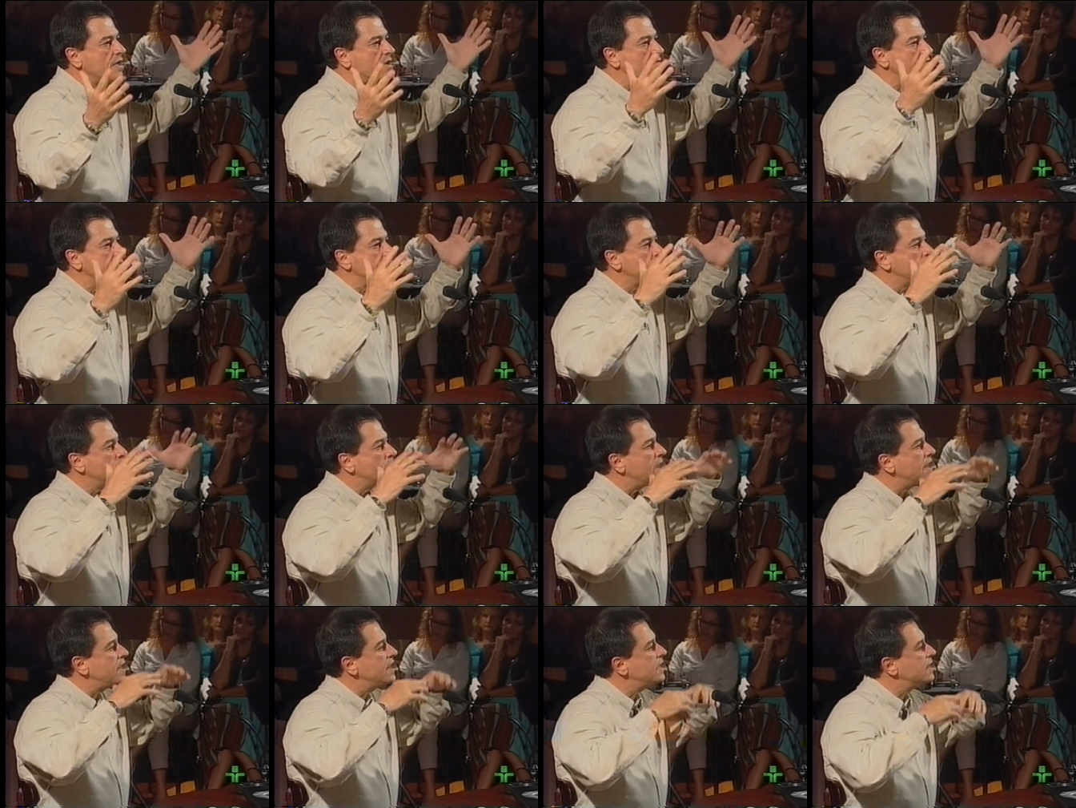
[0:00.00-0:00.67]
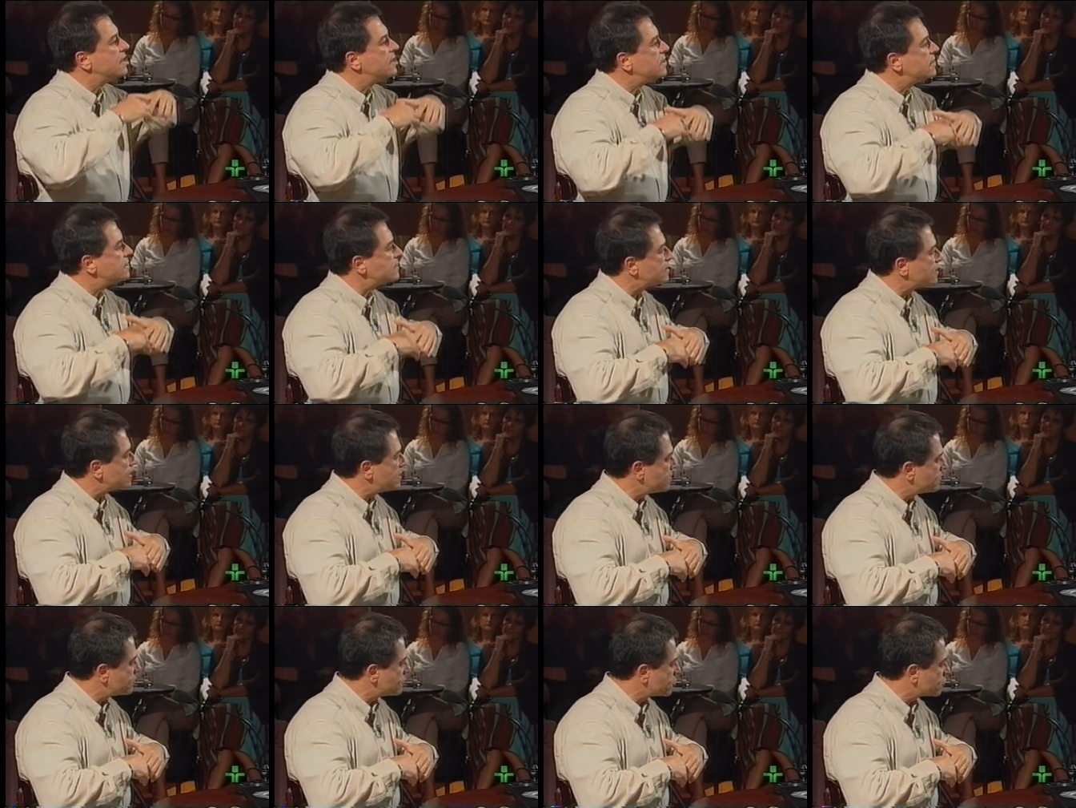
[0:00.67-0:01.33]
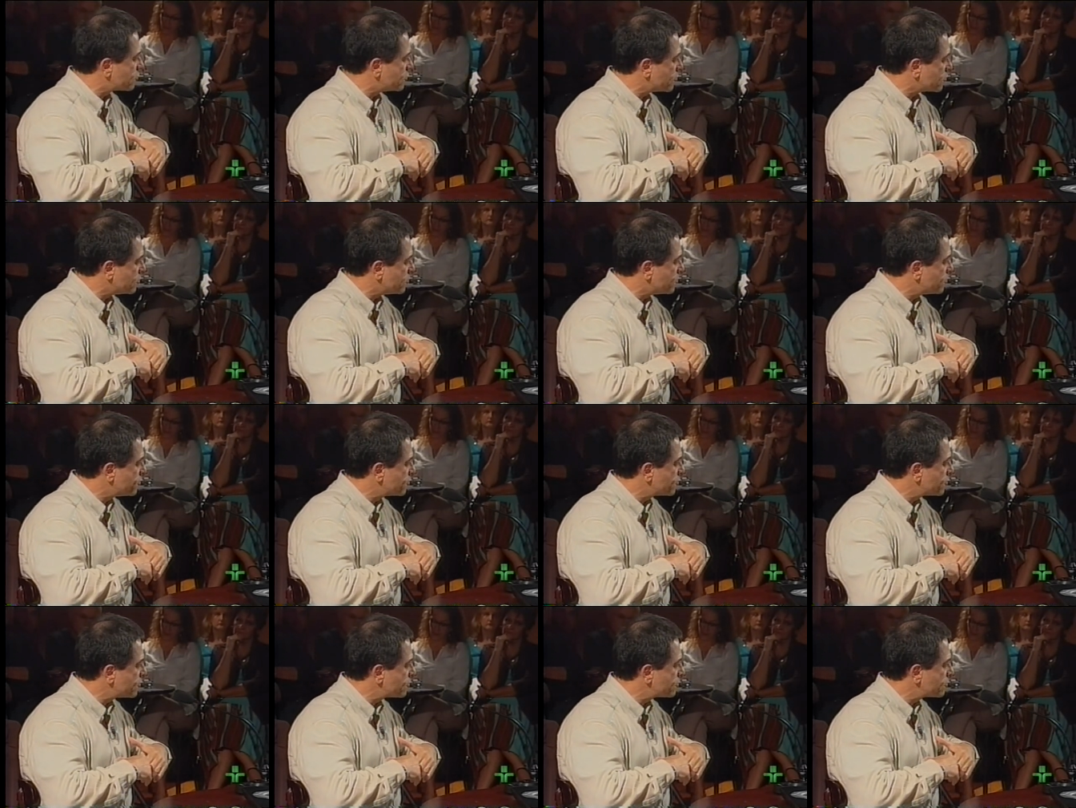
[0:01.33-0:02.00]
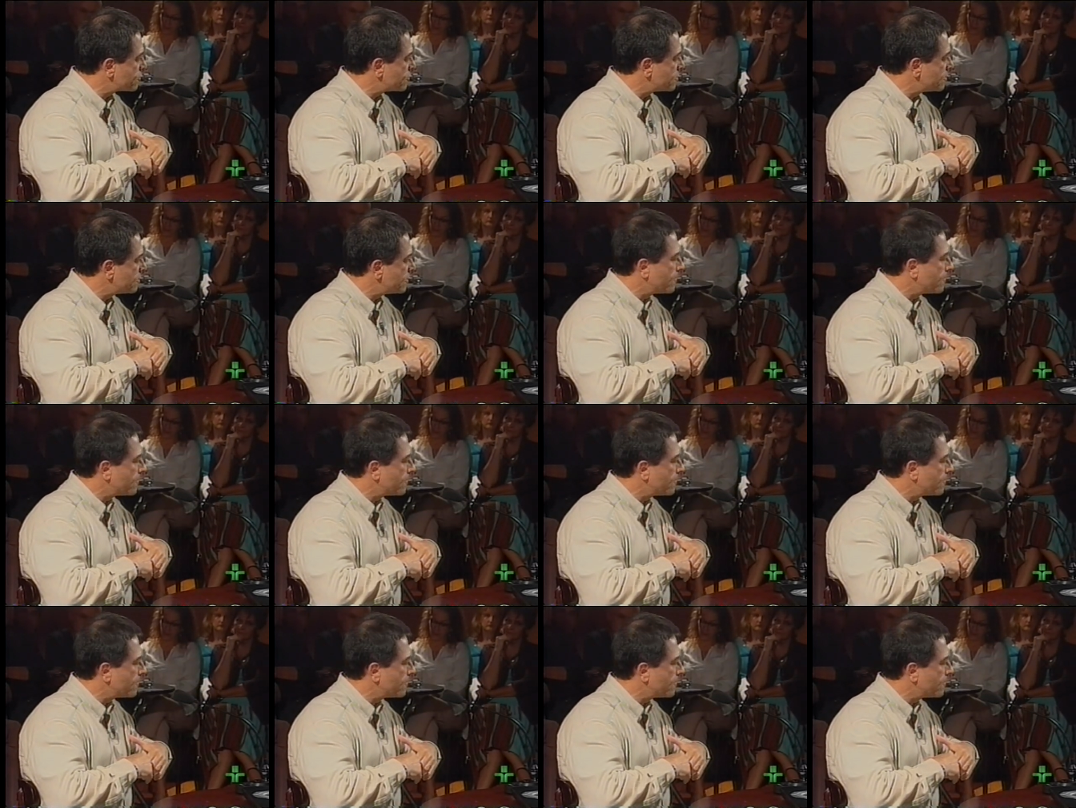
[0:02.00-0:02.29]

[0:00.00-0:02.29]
havia uma aliança entre os grupos.